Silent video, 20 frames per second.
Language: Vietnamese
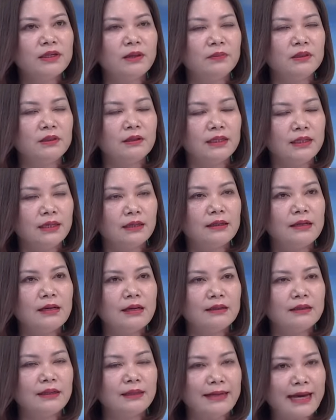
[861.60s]
doanh nghiệp thực hiện
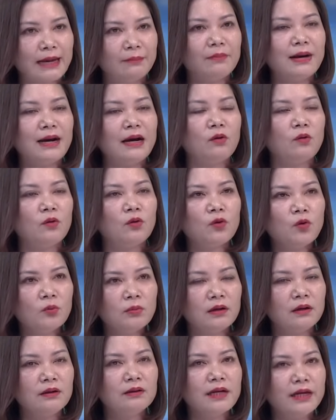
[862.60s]
để đảm bảo
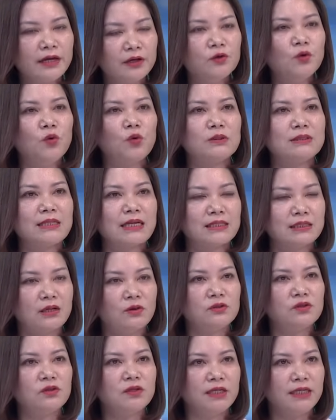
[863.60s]
cung ứng đầy đủ xăng
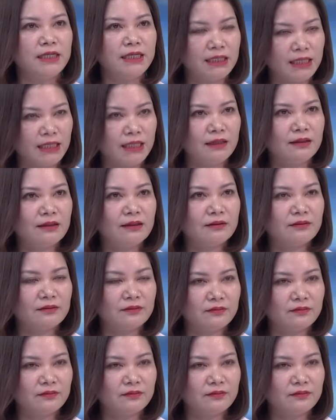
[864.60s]
dầu cho nền kinh tế.